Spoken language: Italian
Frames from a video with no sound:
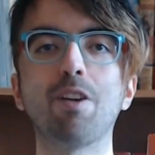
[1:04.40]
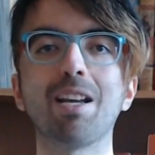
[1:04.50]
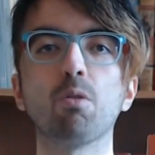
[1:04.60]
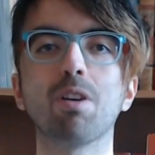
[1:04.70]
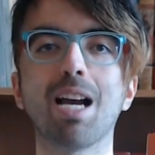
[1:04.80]
di
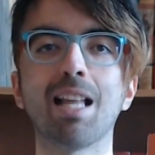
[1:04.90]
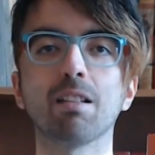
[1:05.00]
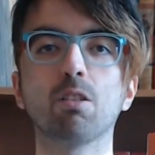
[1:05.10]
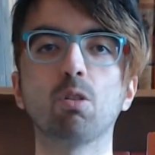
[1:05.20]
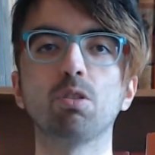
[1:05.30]
fare un
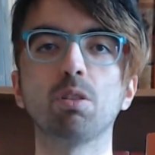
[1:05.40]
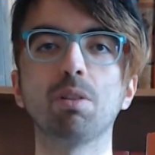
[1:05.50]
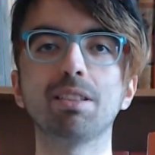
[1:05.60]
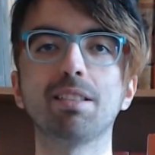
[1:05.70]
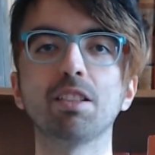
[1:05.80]
calco di
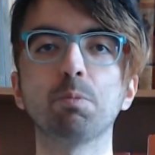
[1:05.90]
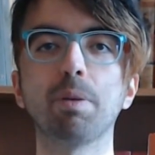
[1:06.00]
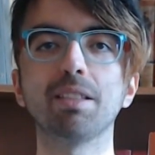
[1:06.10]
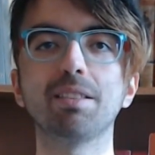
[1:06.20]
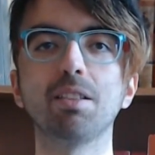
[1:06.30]
questa
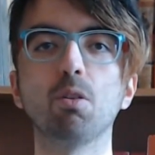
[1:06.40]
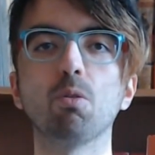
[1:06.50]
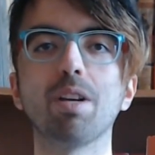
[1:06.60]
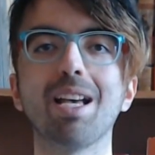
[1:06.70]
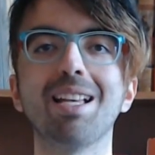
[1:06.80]

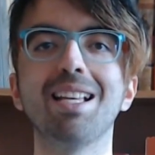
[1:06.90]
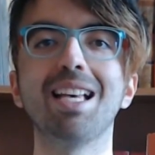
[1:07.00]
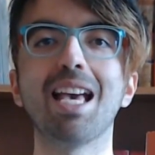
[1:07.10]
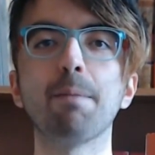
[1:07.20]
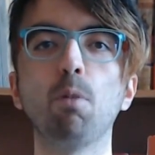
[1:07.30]

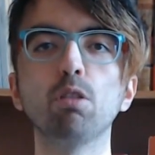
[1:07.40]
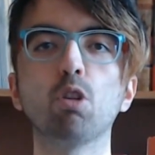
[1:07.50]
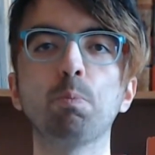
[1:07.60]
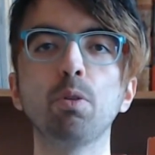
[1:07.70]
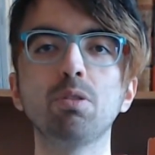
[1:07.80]
espressione, è
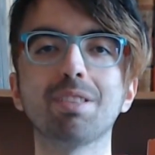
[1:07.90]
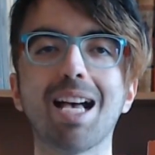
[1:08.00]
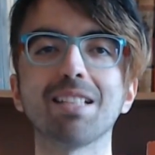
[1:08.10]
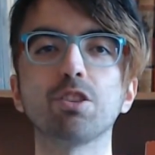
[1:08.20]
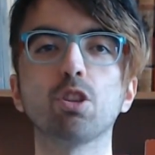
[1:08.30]
molto più
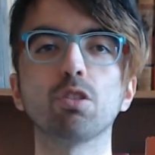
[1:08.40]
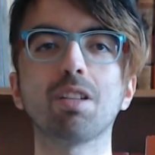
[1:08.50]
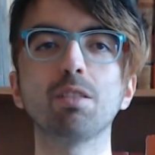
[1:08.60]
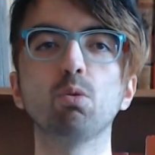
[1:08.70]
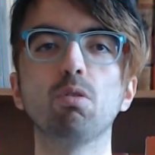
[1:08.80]
saggio
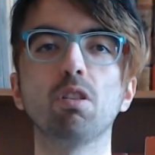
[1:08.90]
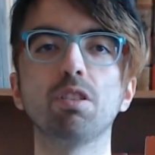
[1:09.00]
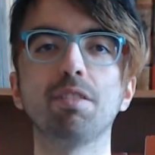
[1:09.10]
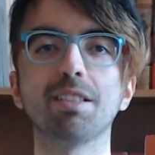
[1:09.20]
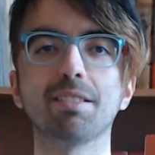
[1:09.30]
tradurlo
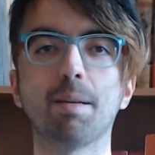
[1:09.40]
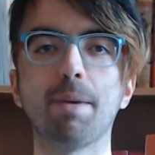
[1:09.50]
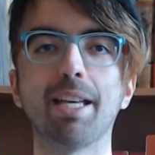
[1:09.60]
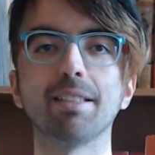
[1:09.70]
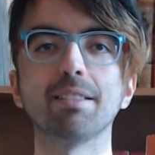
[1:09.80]

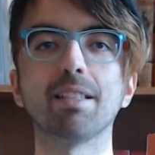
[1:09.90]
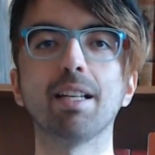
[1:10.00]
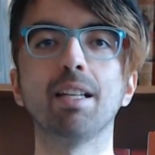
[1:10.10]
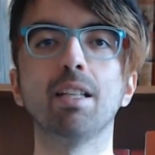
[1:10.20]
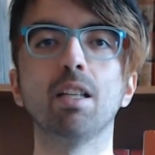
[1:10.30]

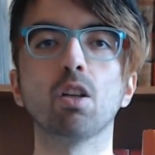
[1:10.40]
diversamente,